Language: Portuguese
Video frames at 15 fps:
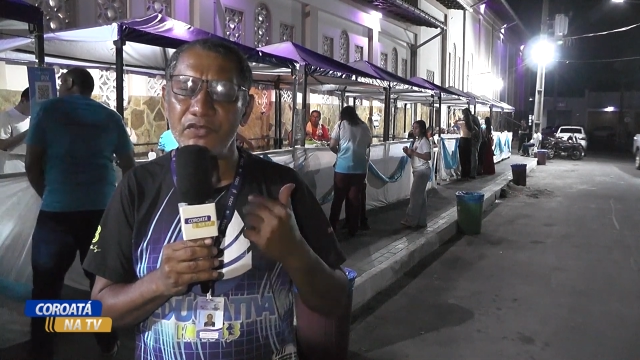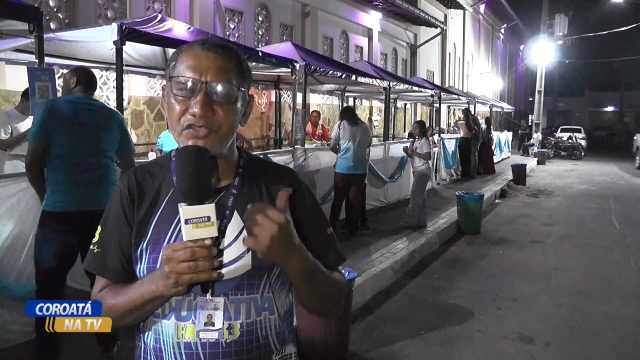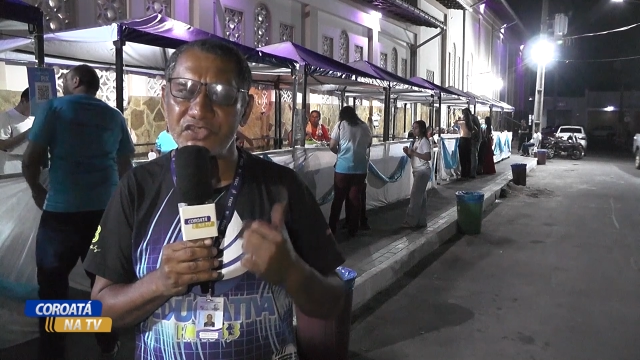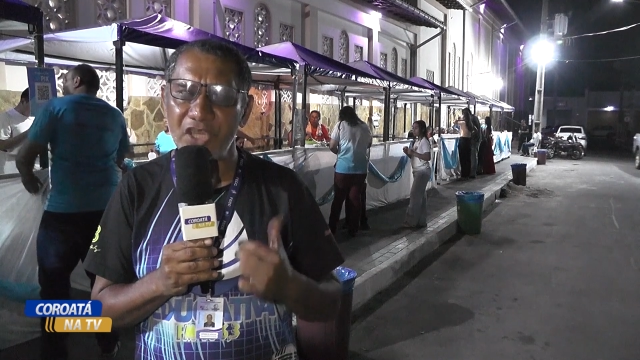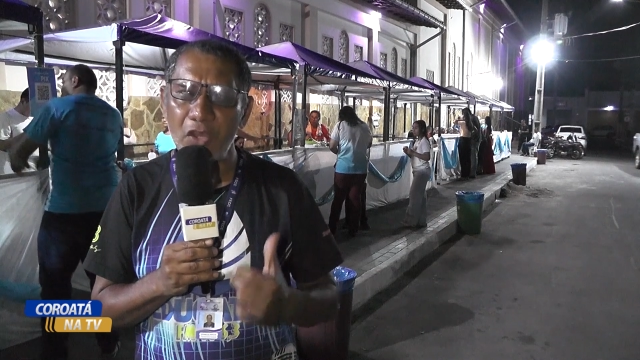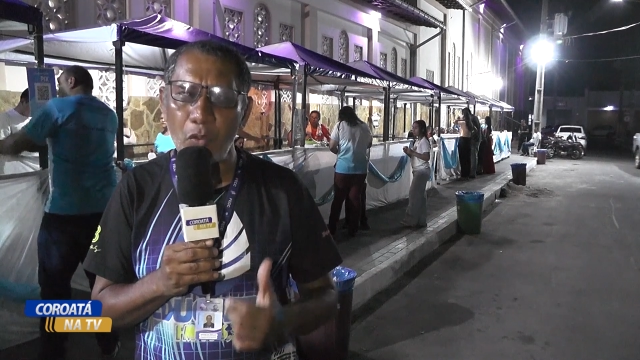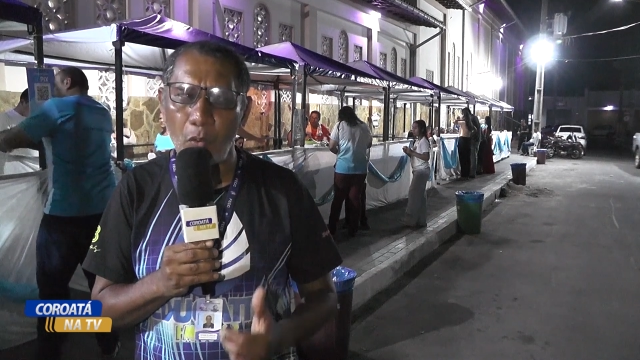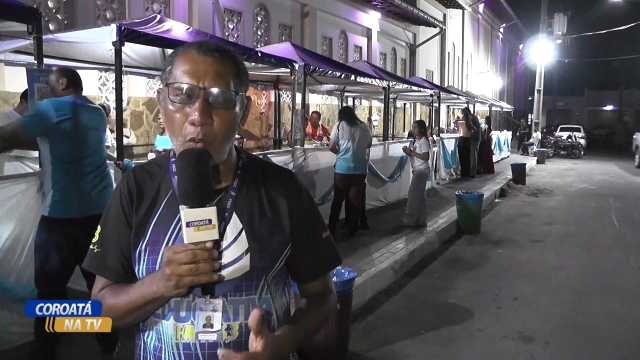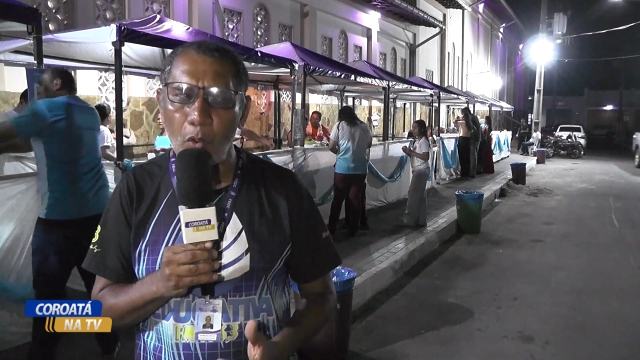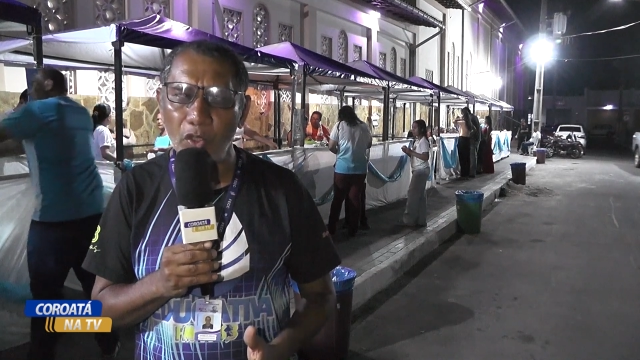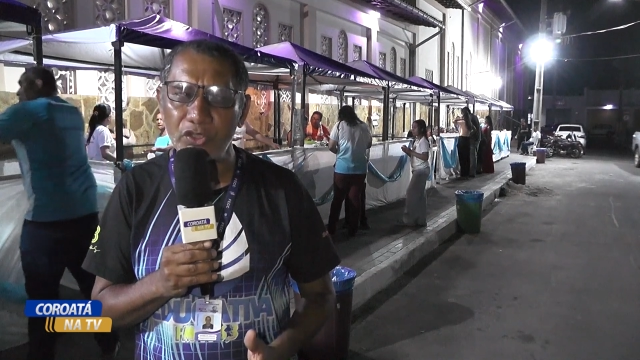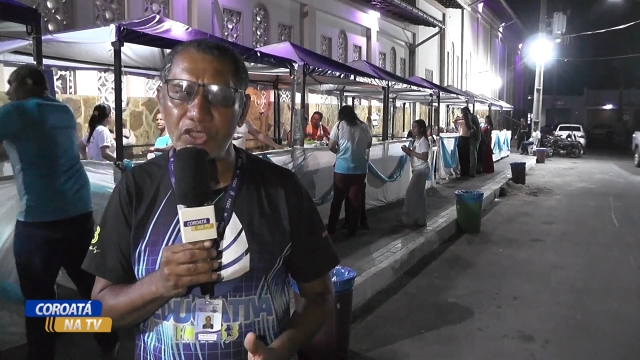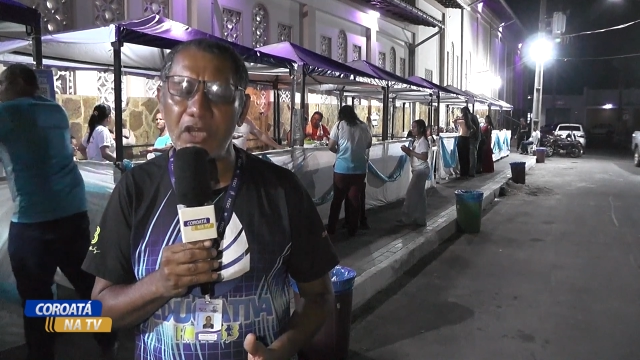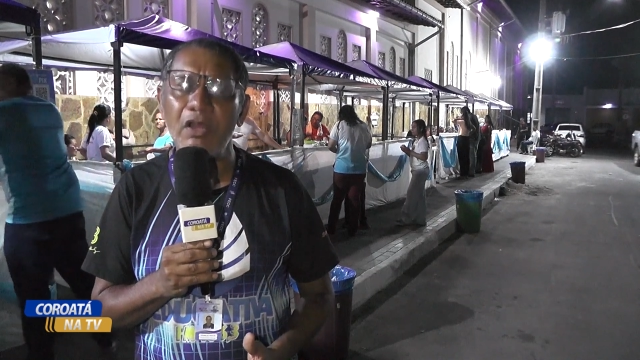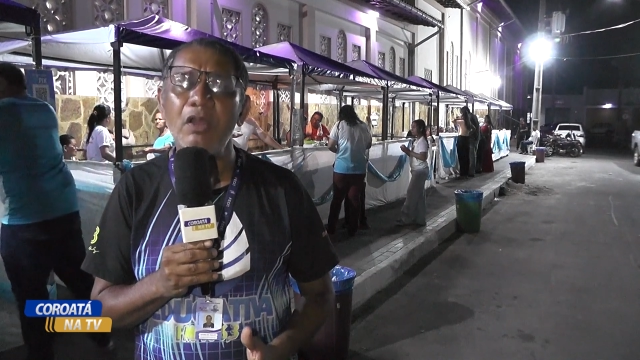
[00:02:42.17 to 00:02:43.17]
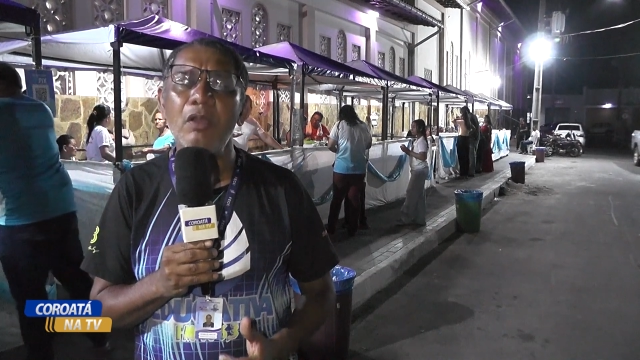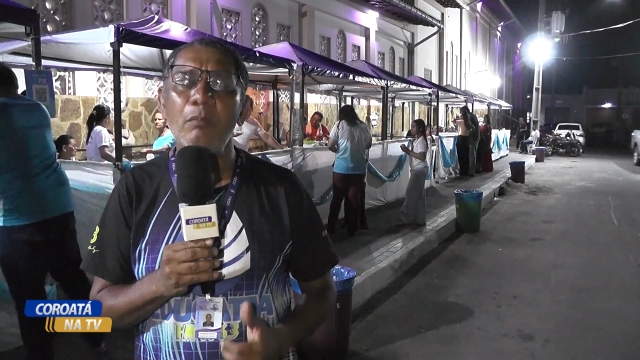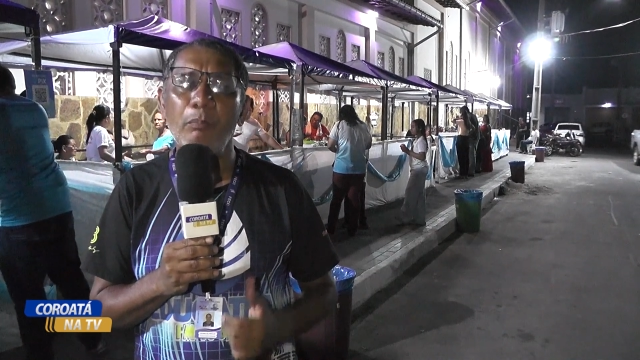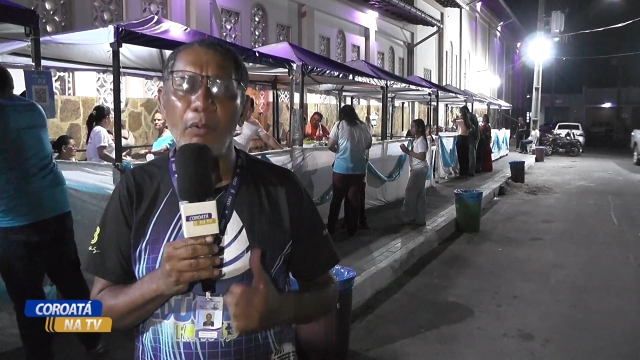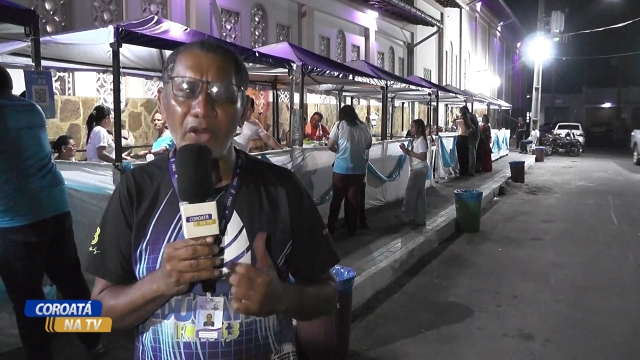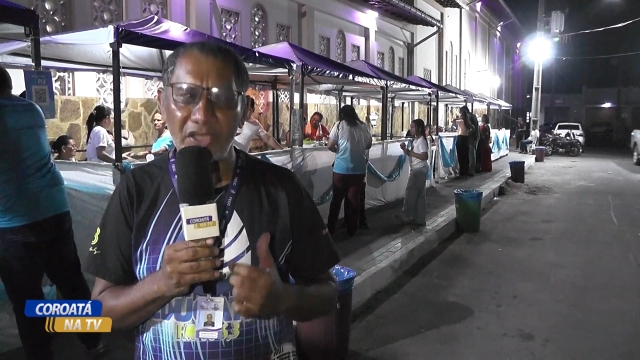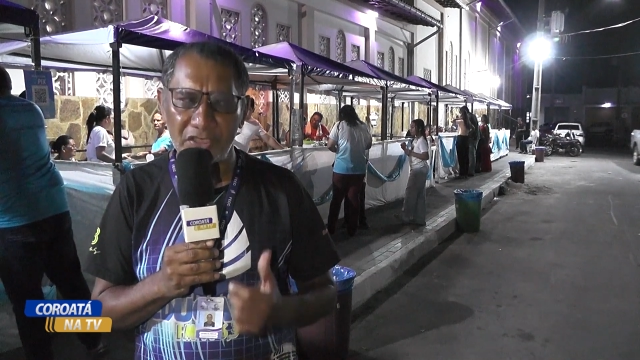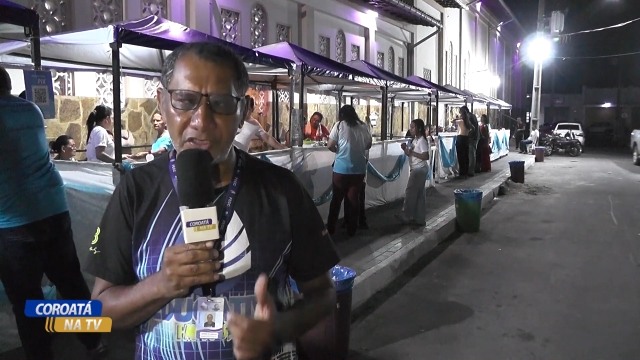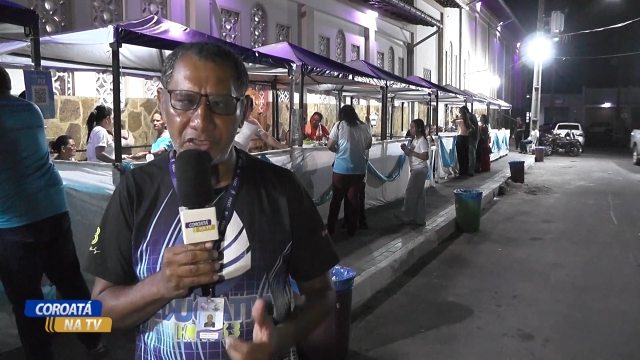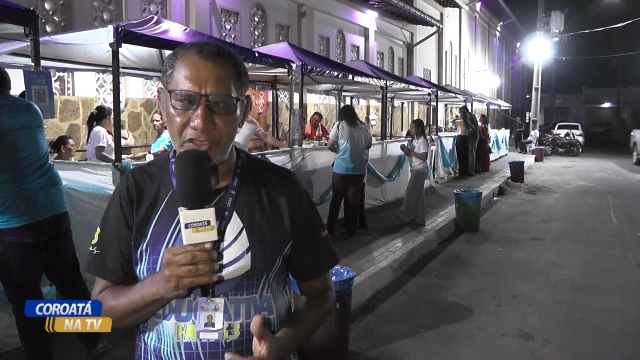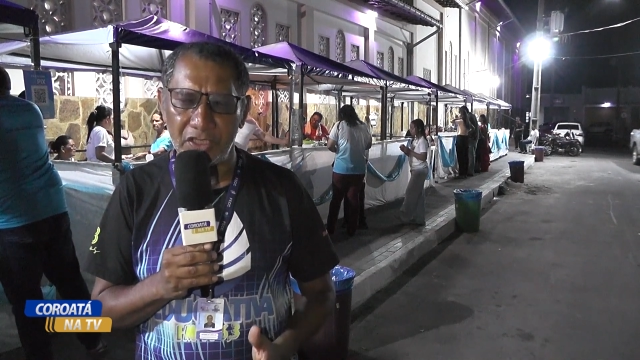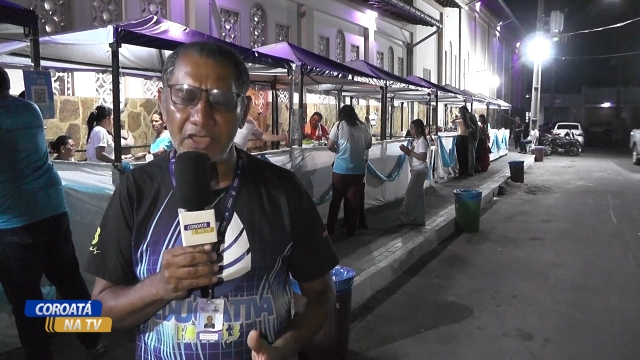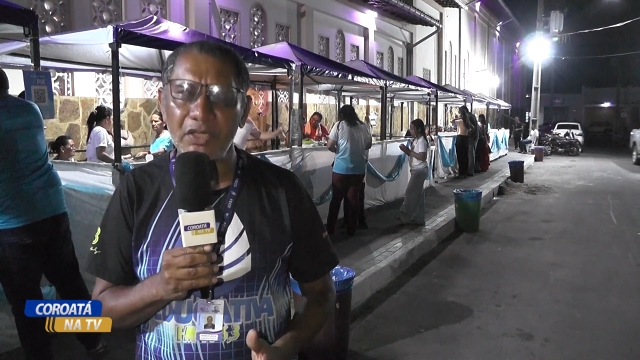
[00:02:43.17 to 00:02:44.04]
você encontra por aqui.